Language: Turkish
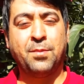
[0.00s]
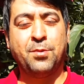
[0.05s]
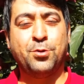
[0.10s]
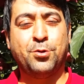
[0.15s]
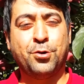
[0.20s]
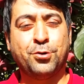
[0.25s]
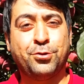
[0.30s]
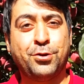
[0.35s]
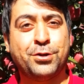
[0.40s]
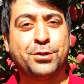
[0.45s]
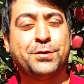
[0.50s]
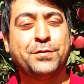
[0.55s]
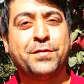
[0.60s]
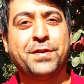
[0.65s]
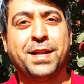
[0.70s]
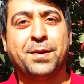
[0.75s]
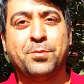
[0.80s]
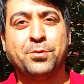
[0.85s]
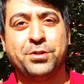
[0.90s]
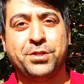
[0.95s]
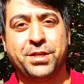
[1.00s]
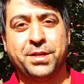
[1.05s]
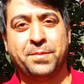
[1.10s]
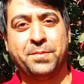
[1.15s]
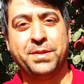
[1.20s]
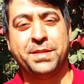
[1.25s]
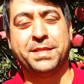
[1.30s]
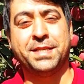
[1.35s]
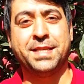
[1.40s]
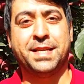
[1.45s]
Tabii Doktor Sıfır'la bu işi
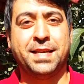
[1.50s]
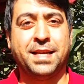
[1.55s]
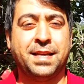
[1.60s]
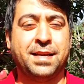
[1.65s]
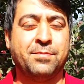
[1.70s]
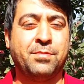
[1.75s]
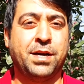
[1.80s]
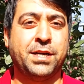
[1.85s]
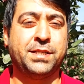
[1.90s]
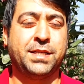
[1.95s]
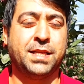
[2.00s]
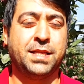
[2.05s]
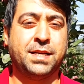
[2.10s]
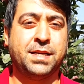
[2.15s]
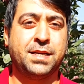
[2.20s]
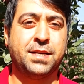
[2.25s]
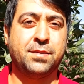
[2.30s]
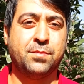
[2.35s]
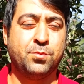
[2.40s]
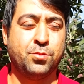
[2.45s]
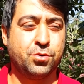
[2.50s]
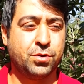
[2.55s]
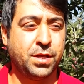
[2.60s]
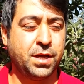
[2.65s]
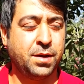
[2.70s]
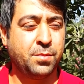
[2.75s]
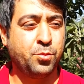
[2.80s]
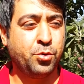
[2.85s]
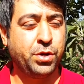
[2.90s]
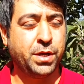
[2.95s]
biz e, başladık
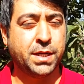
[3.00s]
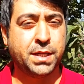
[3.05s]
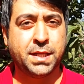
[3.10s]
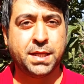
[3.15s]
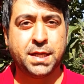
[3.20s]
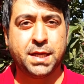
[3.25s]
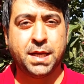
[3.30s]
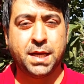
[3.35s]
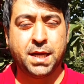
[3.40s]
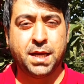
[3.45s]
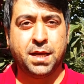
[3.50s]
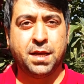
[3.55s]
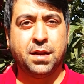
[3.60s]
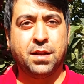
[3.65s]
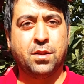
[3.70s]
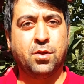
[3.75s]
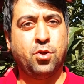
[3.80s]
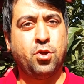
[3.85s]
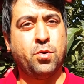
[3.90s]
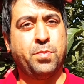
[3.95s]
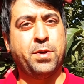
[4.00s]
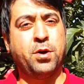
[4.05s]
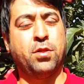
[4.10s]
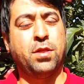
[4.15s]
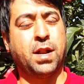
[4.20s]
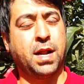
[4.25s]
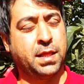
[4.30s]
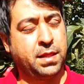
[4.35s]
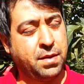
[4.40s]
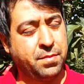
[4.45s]
burada, bu yıl. Gübre olarak. Gübre
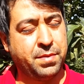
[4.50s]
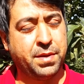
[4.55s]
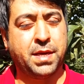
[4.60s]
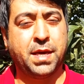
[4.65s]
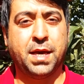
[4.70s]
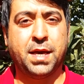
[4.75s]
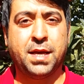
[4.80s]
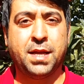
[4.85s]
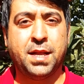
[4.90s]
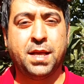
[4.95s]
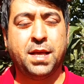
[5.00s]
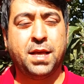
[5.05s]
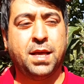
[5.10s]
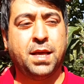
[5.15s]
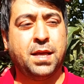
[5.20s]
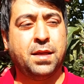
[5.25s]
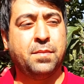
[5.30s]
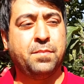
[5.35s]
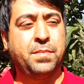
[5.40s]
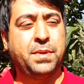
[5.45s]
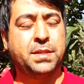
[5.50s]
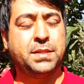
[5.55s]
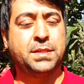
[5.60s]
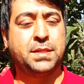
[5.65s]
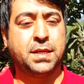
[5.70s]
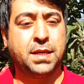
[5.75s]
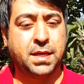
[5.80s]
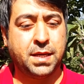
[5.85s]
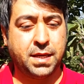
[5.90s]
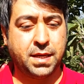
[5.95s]
olarak tabii ki. Evet.
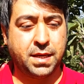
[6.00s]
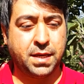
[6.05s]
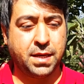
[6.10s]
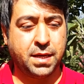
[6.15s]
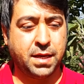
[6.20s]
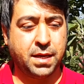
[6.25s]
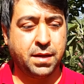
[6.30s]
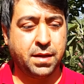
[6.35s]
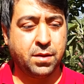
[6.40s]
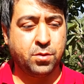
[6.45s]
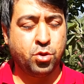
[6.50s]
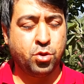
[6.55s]
Biz e,